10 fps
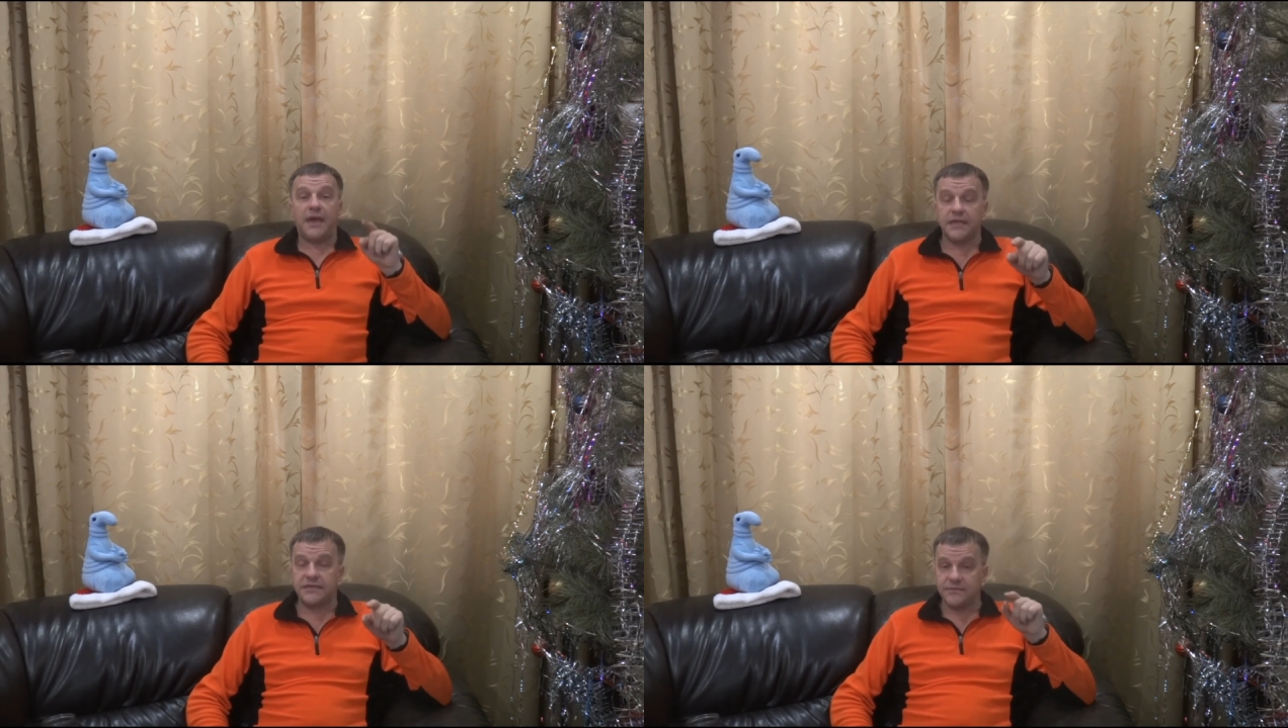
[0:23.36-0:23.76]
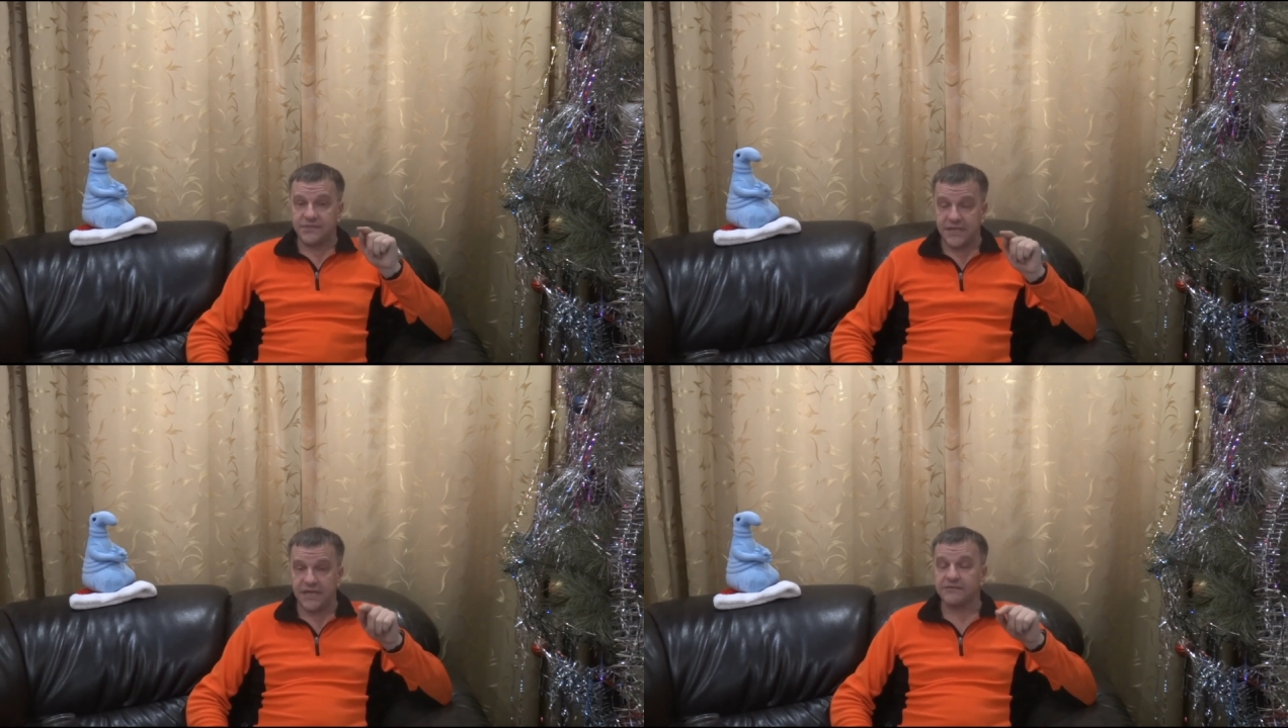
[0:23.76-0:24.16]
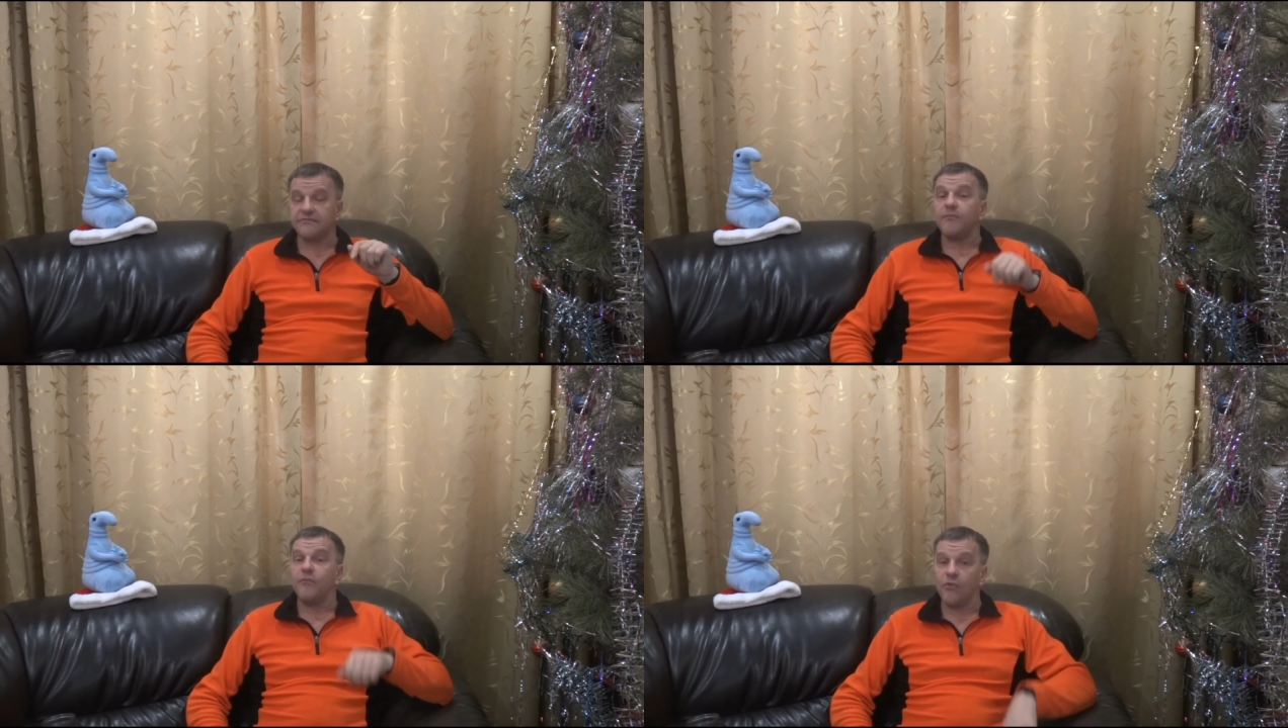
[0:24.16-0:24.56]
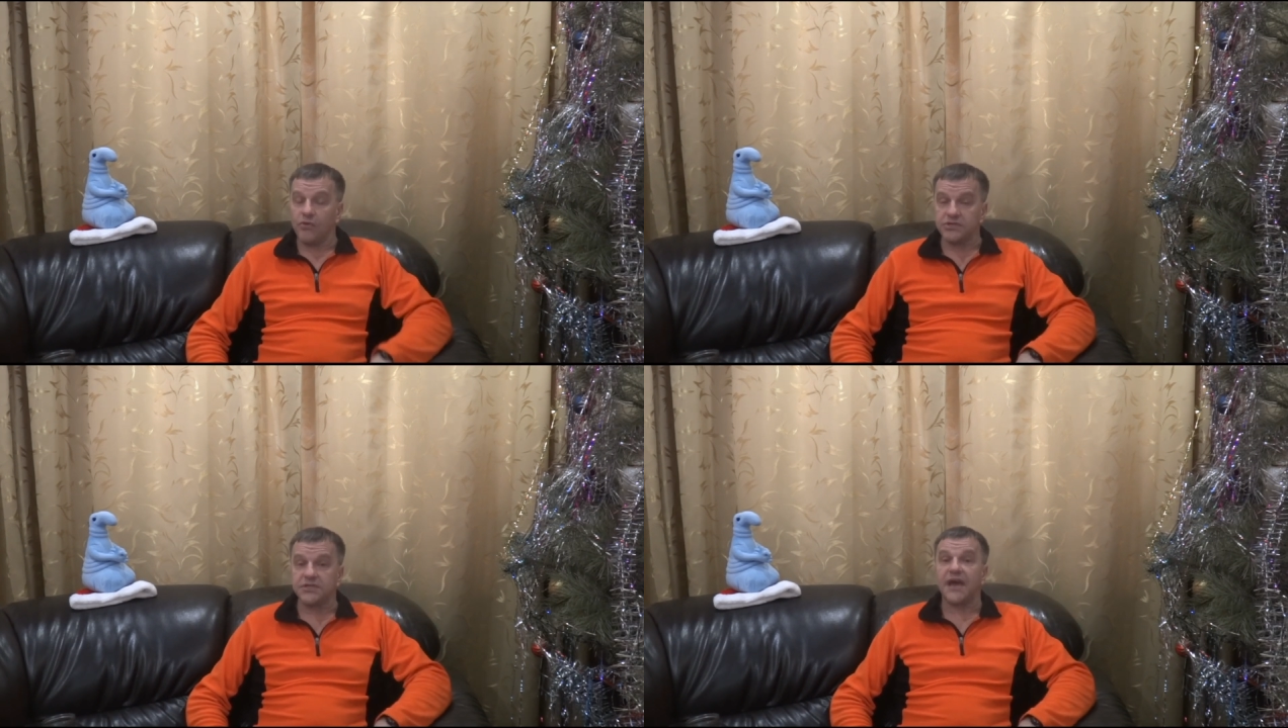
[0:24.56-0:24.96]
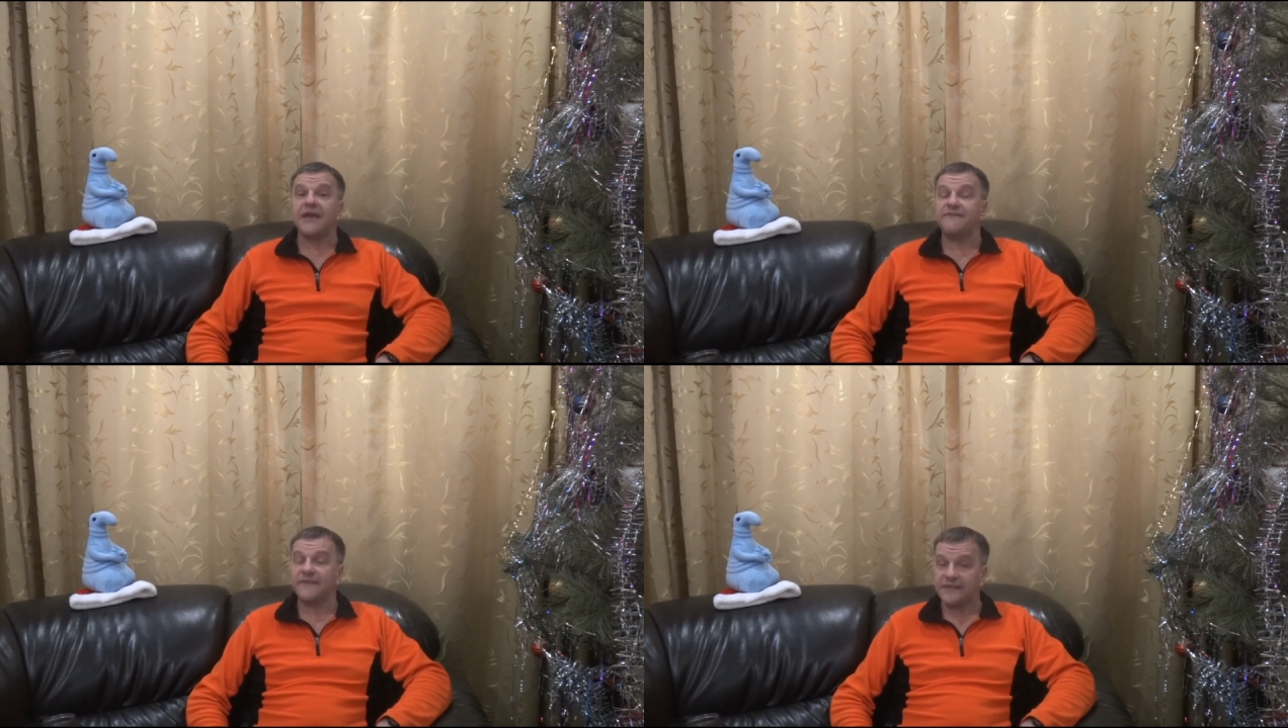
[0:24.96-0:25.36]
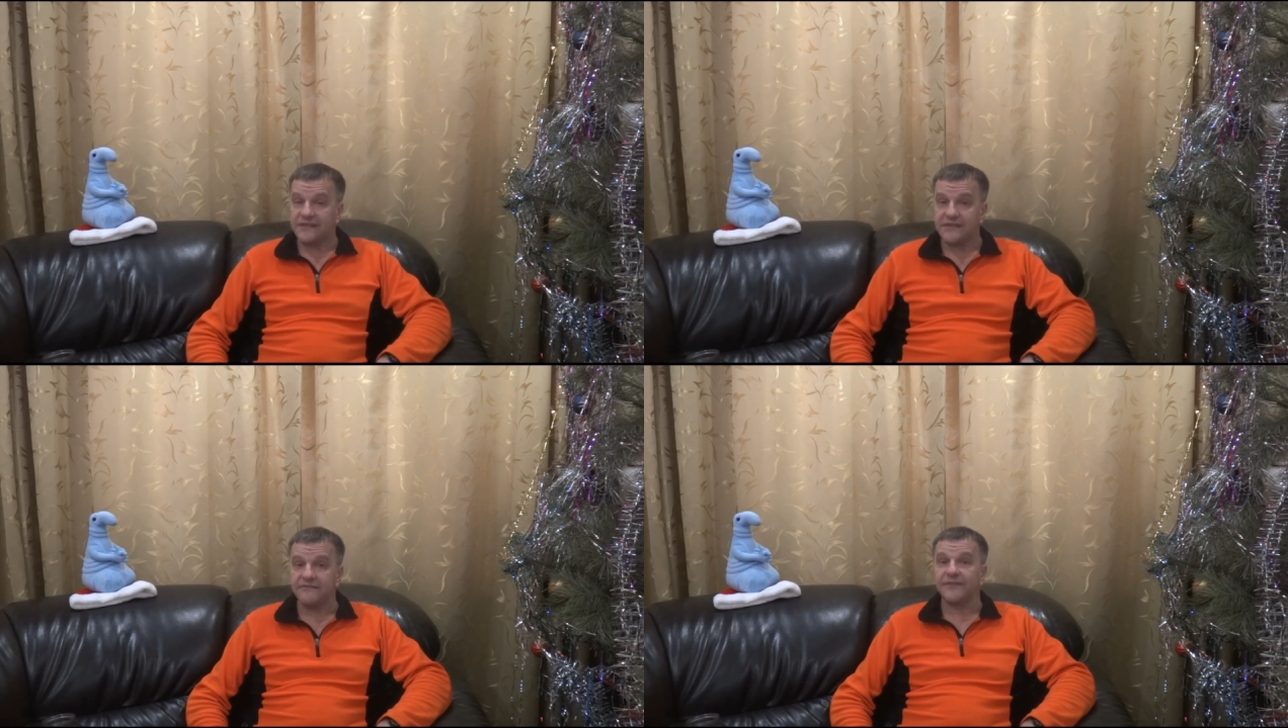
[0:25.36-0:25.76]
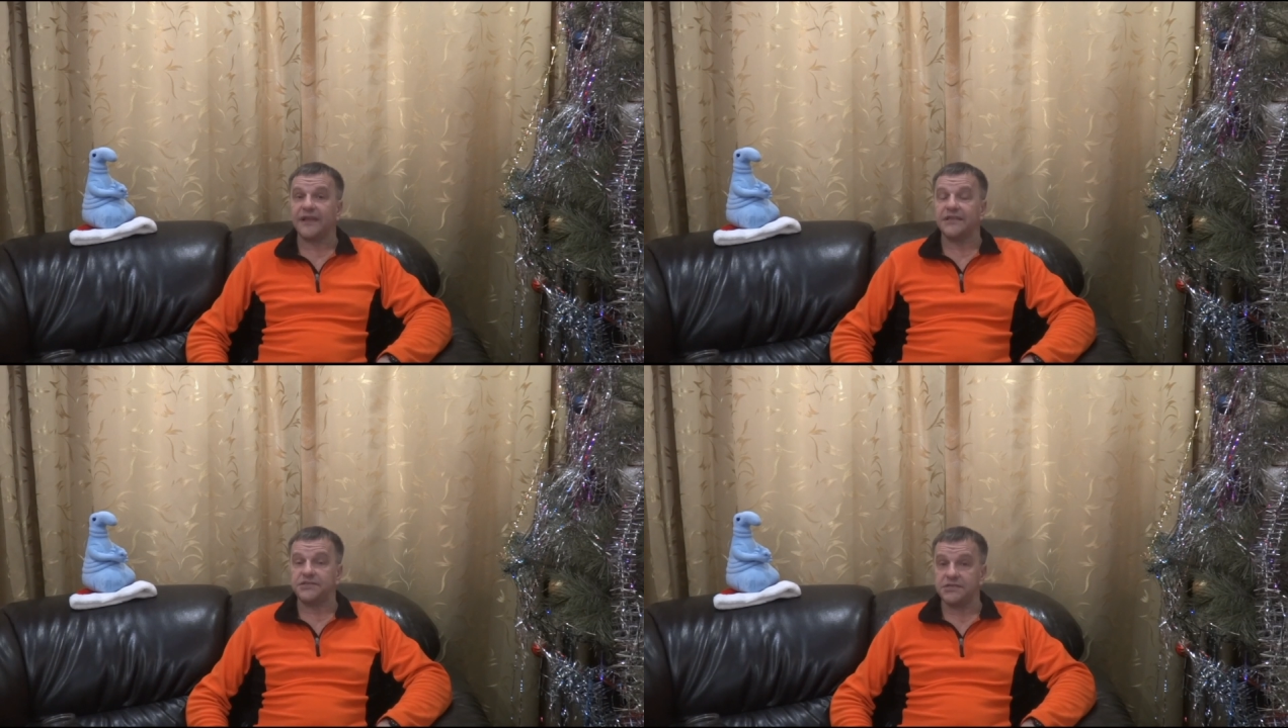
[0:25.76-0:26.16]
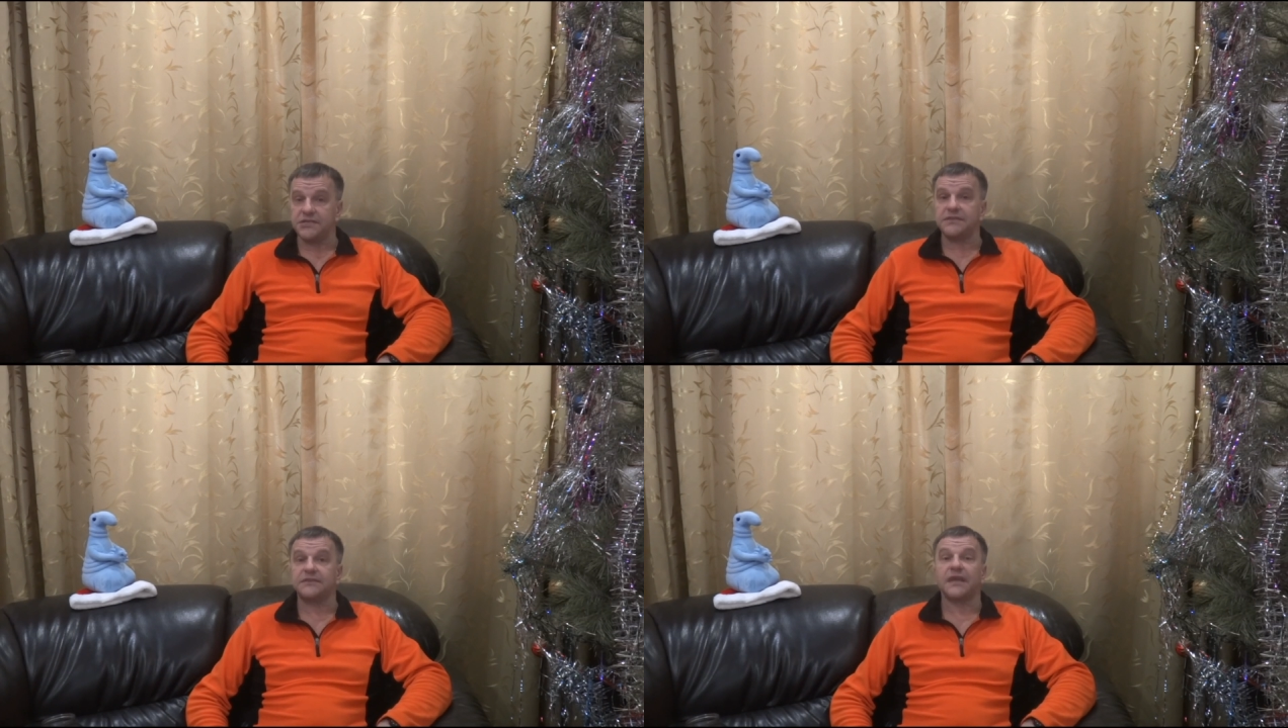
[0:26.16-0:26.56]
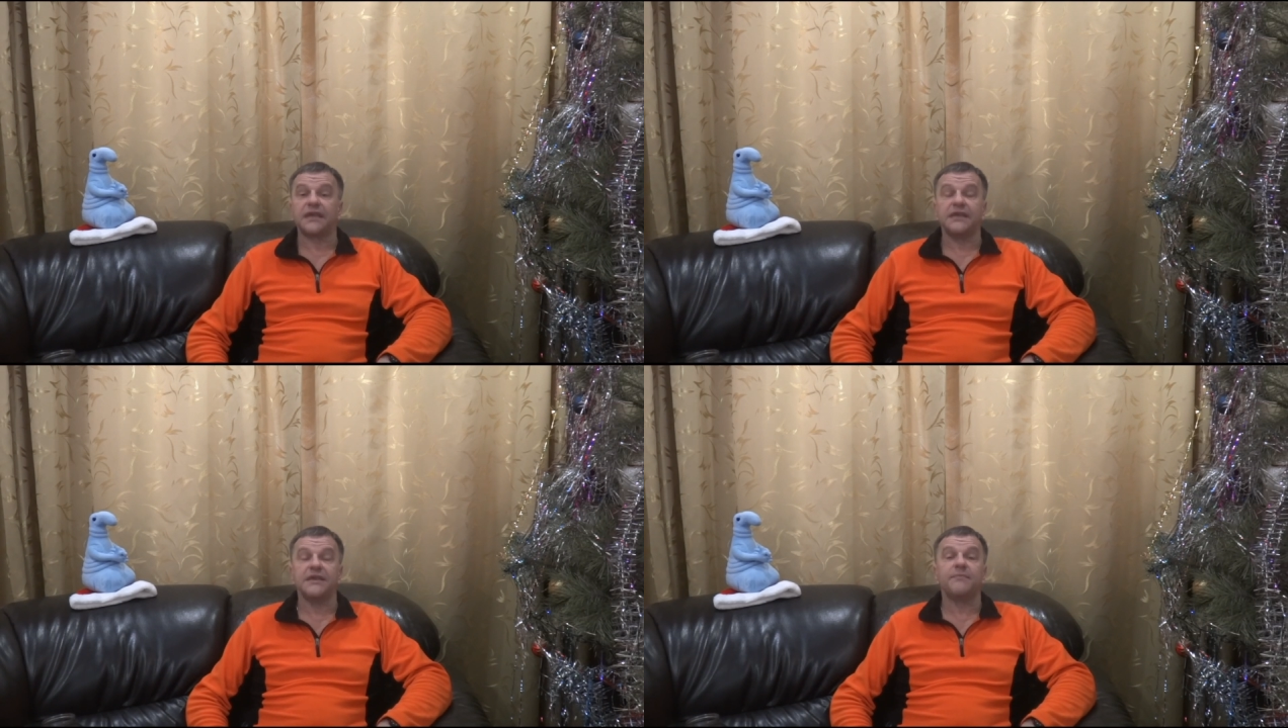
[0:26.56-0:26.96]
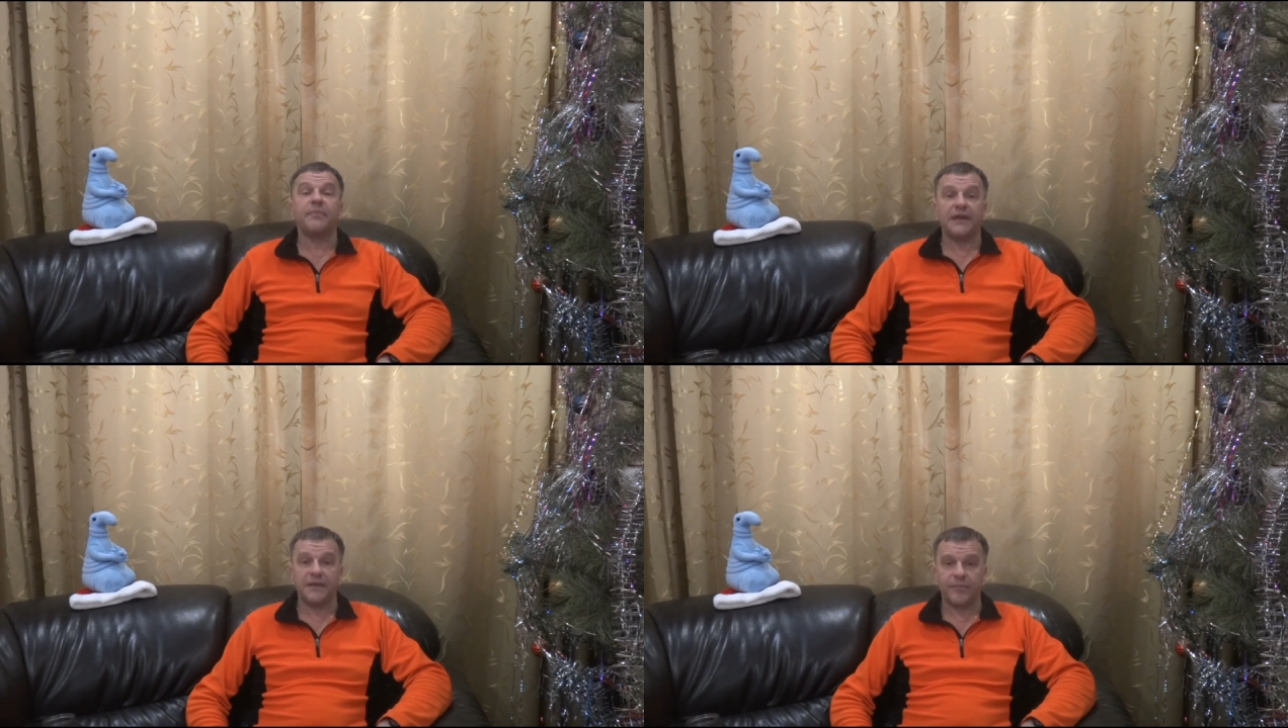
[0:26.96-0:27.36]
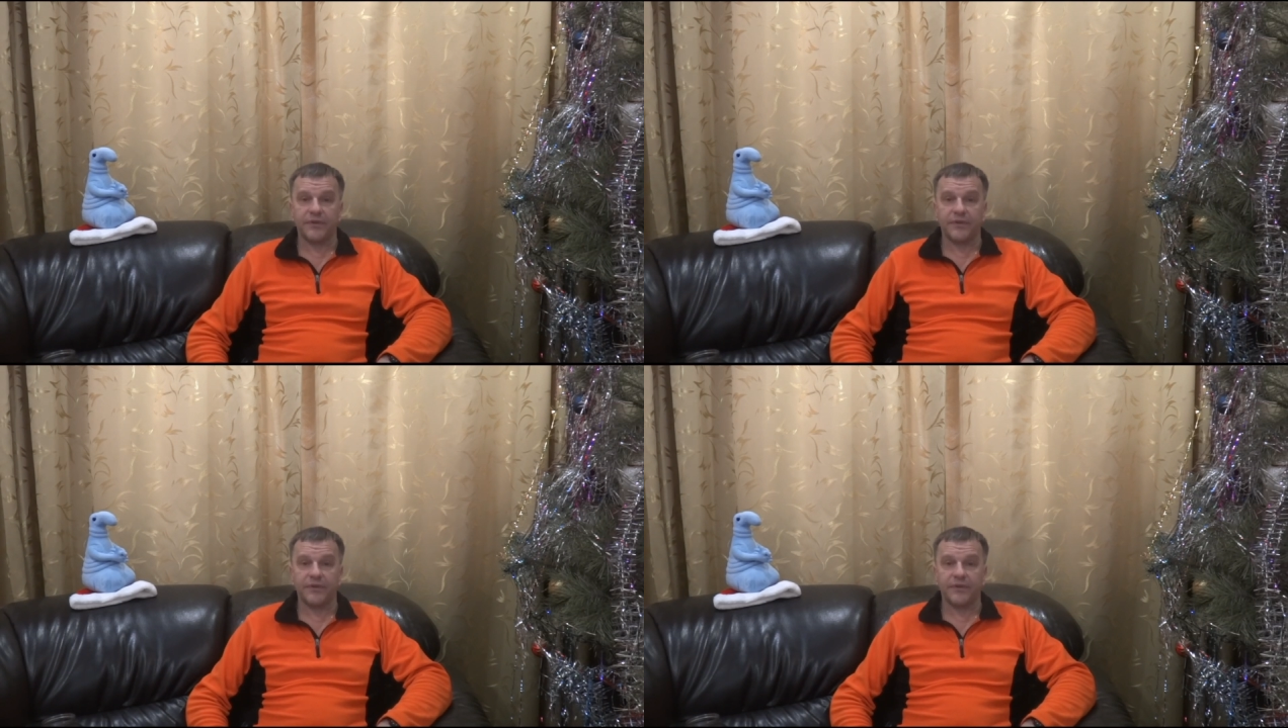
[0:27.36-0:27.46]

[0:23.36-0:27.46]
Этим средством можно эффективно лечить такие полипы.